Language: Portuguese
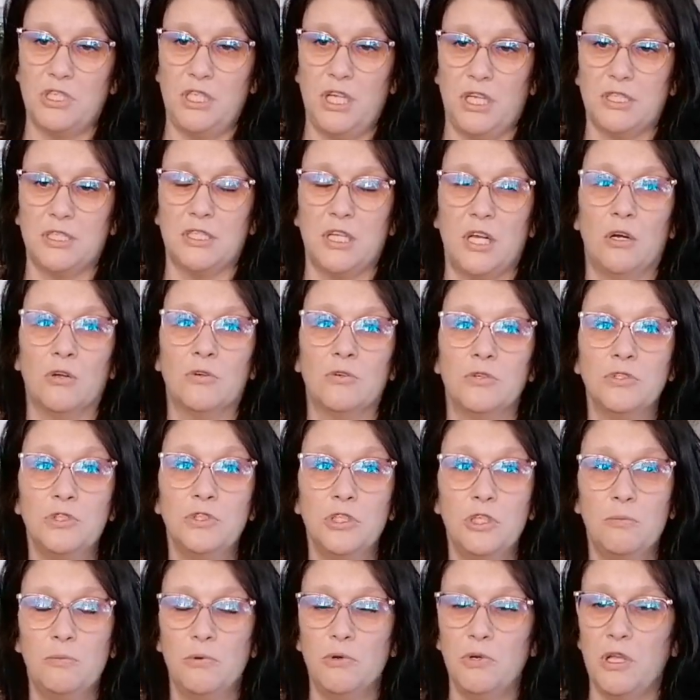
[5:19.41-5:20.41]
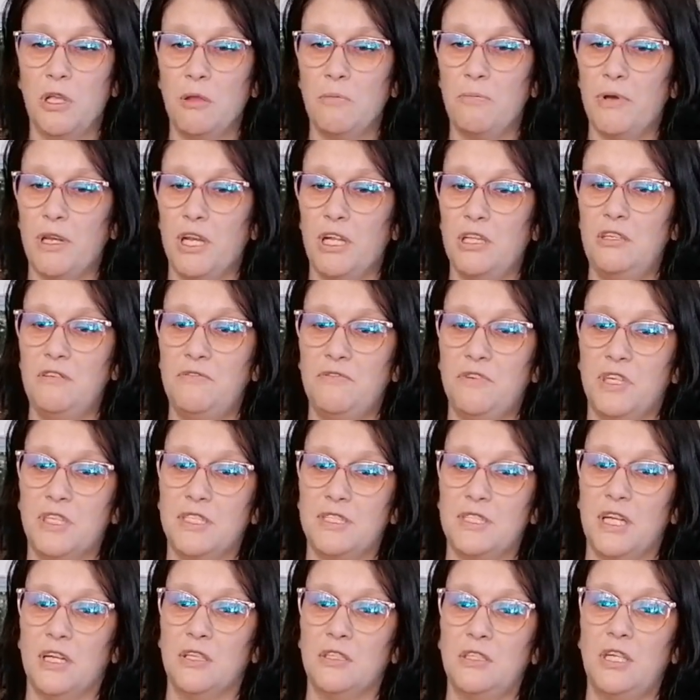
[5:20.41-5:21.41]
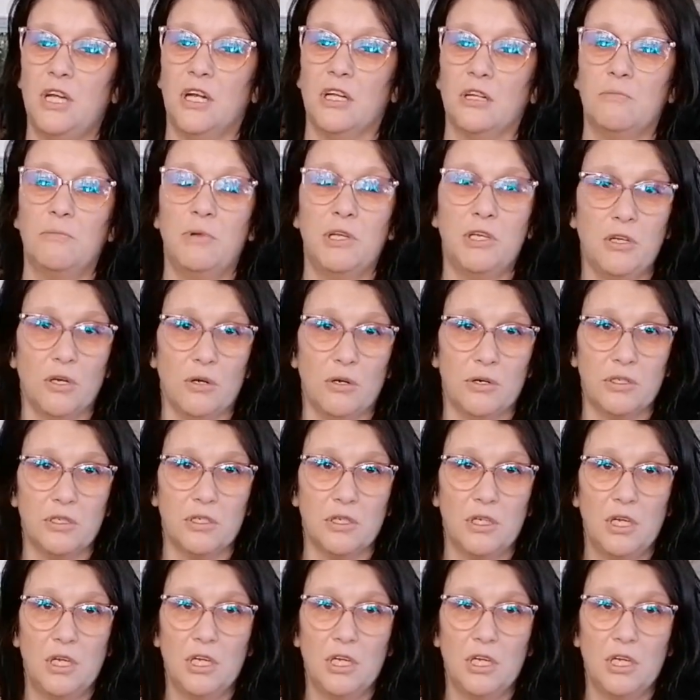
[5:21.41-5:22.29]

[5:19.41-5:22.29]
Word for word: de ação contribuem para a edificação de algo maior,